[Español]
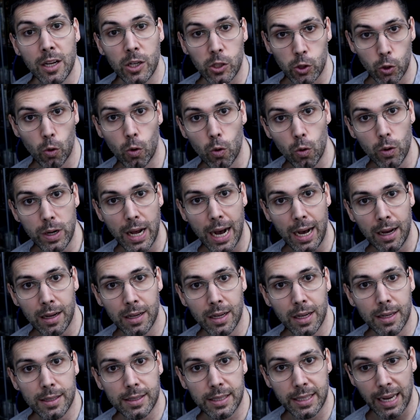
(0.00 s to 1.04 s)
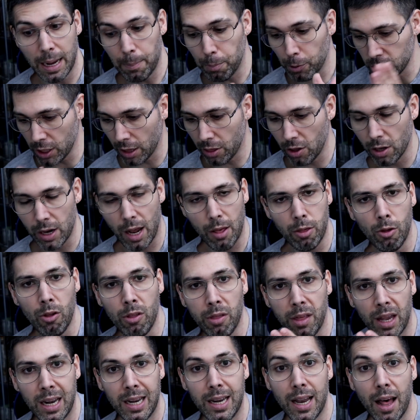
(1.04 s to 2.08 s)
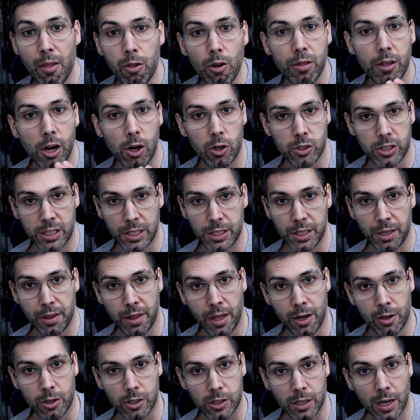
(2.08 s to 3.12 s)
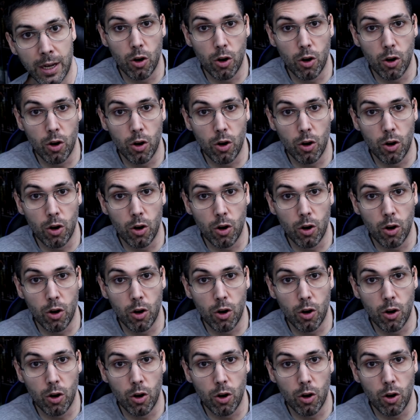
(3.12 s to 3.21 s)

Sukuna se ha posicionado del lado de los hechiceros,